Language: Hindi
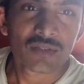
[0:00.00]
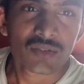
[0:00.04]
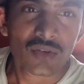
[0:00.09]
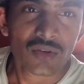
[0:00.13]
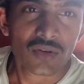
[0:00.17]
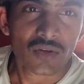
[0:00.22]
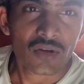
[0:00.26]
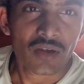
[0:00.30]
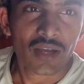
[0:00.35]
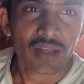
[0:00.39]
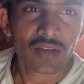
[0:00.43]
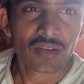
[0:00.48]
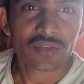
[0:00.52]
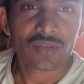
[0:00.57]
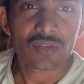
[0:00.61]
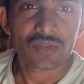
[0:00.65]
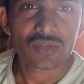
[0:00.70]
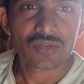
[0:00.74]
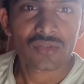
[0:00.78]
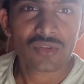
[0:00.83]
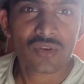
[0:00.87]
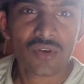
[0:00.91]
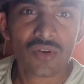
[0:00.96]
तो हेलो
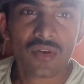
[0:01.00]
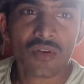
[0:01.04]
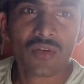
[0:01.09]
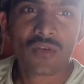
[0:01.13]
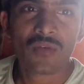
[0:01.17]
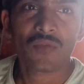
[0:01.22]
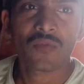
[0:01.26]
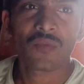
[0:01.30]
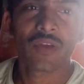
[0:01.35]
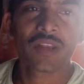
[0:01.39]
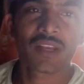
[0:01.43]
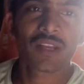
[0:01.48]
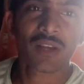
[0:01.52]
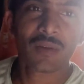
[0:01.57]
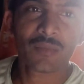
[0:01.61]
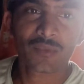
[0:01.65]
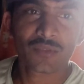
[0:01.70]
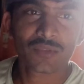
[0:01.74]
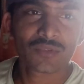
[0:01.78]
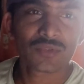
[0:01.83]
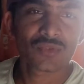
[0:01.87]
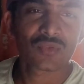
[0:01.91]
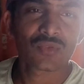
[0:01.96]
दोस्तों
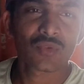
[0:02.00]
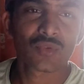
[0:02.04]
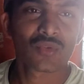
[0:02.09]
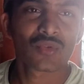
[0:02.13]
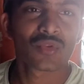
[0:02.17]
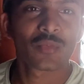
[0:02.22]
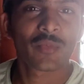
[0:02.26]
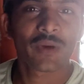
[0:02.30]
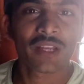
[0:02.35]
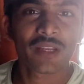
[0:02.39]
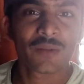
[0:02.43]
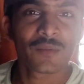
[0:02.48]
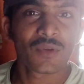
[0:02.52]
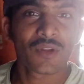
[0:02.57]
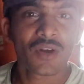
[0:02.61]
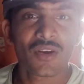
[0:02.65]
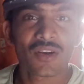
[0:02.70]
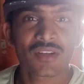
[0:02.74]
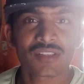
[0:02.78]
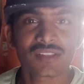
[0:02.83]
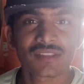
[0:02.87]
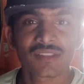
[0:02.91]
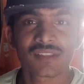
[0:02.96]
वेलकम टू सोनू रूपाली
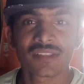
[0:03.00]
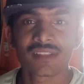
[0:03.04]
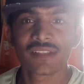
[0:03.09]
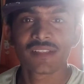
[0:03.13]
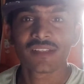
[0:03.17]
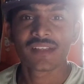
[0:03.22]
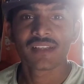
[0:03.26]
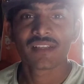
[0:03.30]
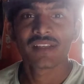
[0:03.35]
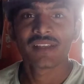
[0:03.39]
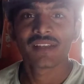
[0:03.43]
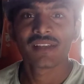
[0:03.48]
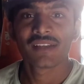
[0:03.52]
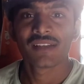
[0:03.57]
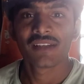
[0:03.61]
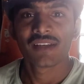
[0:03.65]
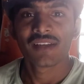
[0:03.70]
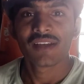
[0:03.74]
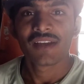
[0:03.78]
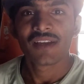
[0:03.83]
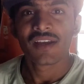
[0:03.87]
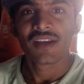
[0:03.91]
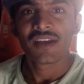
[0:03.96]
ब्लॉग्स
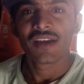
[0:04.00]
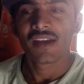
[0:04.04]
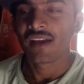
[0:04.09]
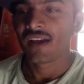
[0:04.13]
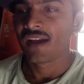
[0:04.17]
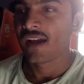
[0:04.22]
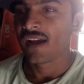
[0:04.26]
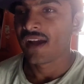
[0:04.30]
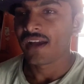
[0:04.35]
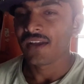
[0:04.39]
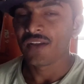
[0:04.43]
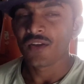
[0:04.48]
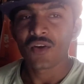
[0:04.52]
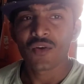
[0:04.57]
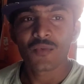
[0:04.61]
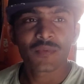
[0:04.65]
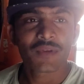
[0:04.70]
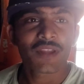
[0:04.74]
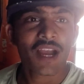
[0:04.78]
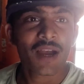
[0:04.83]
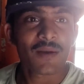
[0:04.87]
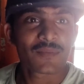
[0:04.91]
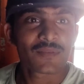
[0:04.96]
आई
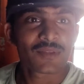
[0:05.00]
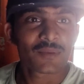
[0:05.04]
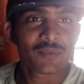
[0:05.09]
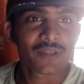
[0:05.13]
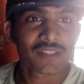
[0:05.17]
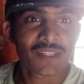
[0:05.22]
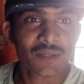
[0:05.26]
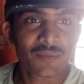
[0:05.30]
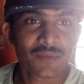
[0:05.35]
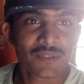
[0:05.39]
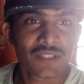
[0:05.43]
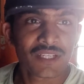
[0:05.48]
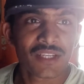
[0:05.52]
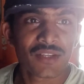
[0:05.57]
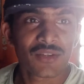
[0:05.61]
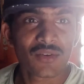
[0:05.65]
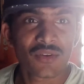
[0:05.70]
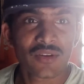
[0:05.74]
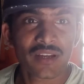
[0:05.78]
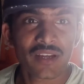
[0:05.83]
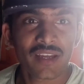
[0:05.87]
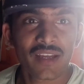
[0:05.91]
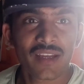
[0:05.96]
होप कि आप सब एकदम ठीक
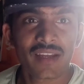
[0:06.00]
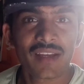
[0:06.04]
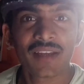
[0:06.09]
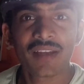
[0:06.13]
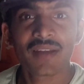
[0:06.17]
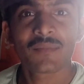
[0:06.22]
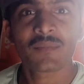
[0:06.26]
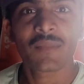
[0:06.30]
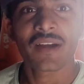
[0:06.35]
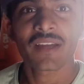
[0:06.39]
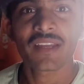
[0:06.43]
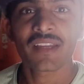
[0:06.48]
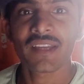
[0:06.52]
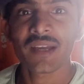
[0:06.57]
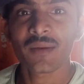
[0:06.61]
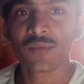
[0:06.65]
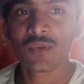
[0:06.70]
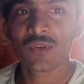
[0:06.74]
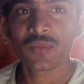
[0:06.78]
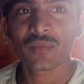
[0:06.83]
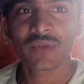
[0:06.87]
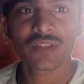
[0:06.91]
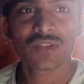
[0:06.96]
होंगे बाकी
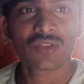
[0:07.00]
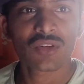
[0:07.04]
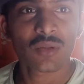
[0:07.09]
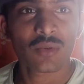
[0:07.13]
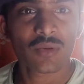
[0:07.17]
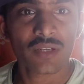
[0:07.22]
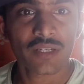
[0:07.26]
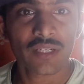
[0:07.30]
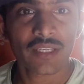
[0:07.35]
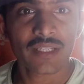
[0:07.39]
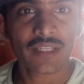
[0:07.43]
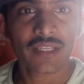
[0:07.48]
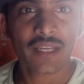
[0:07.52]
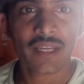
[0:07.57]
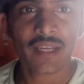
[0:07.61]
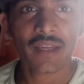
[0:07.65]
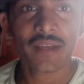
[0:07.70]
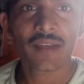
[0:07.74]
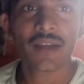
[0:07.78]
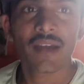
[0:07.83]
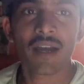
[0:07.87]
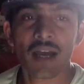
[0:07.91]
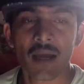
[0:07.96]
हम लोग भी थोड़ा बहुत ठीक हैं
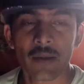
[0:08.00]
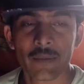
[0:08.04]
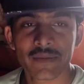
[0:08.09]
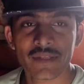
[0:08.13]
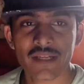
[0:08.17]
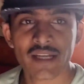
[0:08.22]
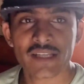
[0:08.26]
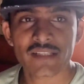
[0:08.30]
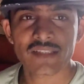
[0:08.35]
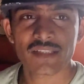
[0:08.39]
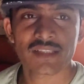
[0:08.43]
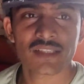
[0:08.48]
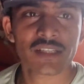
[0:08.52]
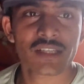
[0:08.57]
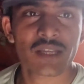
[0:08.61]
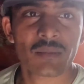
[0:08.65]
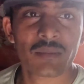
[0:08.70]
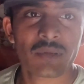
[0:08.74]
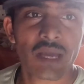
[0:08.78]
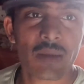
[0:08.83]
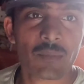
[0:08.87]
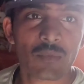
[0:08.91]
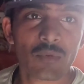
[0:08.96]
अभी आई जैसा कि
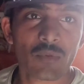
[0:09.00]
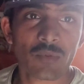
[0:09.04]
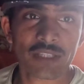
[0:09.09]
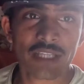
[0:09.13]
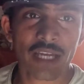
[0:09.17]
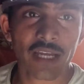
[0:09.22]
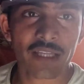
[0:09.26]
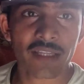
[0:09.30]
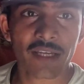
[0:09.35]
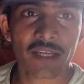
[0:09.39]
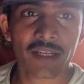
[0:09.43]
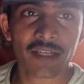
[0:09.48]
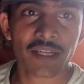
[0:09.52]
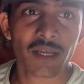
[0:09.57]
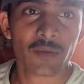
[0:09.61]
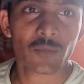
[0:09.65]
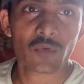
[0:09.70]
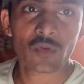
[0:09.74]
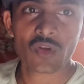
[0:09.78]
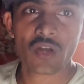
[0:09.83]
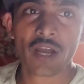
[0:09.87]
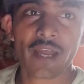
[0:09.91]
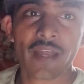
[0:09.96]
हमने आपको बताया था कि
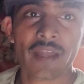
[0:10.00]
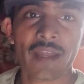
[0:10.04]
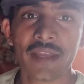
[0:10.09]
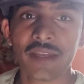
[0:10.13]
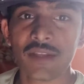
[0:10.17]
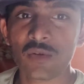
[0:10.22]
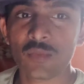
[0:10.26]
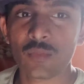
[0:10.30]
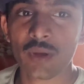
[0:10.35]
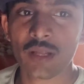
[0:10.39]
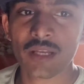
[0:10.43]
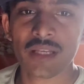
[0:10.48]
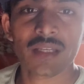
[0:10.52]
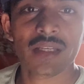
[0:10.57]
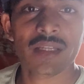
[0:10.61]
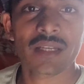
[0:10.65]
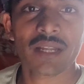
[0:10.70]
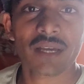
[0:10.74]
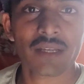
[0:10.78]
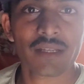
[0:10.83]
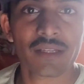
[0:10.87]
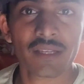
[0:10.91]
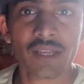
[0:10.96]
हम लोग आए हैं रूपाली की
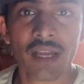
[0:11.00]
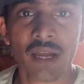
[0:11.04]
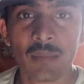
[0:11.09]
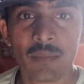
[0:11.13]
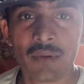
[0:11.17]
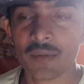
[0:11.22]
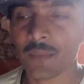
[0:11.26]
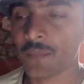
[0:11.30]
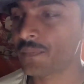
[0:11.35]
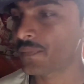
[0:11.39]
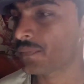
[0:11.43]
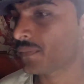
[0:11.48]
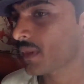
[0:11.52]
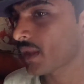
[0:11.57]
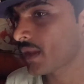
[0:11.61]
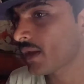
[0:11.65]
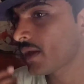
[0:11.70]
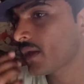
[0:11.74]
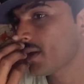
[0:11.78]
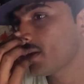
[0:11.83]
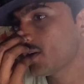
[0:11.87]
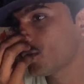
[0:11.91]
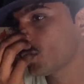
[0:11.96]
नानी के यहाँ पर
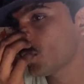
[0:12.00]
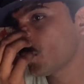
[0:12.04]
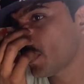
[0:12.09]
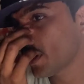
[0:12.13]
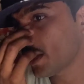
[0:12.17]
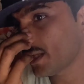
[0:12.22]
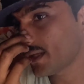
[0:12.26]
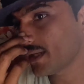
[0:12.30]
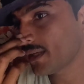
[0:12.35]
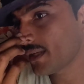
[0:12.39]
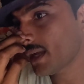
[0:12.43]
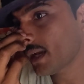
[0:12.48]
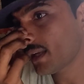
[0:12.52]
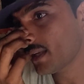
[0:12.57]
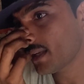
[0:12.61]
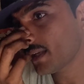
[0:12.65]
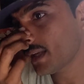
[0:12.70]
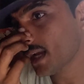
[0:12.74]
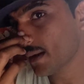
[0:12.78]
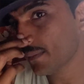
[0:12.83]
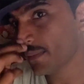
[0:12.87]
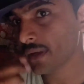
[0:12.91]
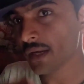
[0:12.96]
रूपाली की नानी
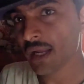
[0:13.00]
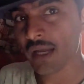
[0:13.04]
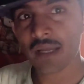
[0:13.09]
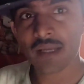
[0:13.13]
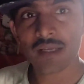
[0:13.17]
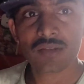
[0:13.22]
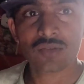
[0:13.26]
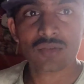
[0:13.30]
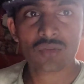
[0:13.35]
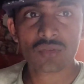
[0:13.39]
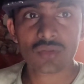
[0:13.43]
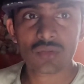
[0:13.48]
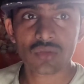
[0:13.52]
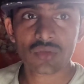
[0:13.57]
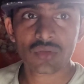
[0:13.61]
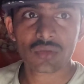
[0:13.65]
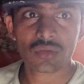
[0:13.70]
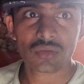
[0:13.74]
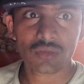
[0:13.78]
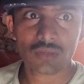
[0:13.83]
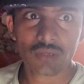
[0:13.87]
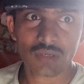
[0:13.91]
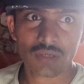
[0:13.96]
के यहाँ पर आए हैं तो
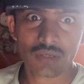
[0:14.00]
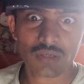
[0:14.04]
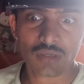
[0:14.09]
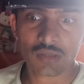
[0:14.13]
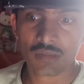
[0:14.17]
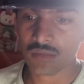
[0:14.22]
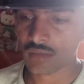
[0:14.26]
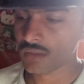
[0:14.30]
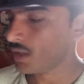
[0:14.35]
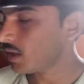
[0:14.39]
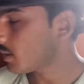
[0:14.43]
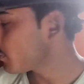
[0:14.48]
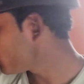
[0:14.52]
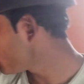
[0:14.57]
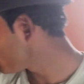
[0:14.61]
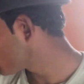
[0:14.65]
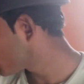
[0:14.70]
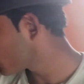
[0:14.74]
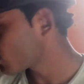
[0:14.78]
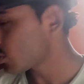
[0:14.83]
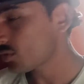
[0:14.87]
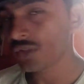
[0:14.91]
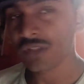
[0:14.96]
अभी
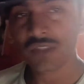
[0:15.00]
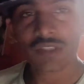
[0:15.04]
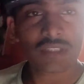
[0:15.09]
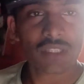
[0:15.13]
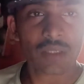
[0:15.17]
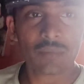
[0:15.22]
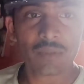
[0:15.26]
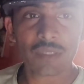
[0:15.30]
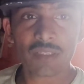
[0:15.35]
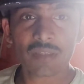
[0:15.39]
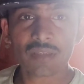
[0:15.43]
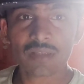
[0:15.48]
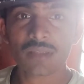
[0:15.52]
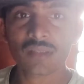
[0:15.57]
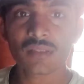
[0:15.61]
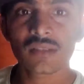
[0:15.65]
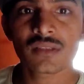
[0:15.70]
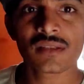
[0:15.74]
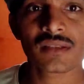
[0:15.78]
उसकी थोड़ी सी तबीयत